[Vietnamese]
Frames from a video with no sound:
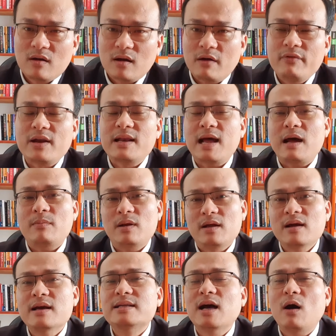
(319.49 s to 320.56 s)
ở Việt
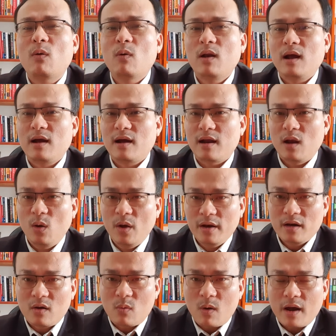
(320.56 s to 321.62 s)
Nam người giàu là người
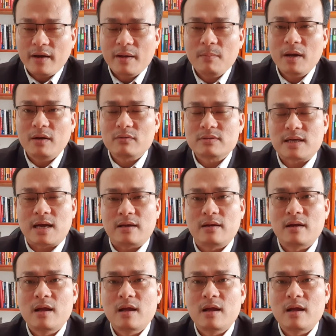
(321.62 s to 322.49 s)
liên quan đến bất động sản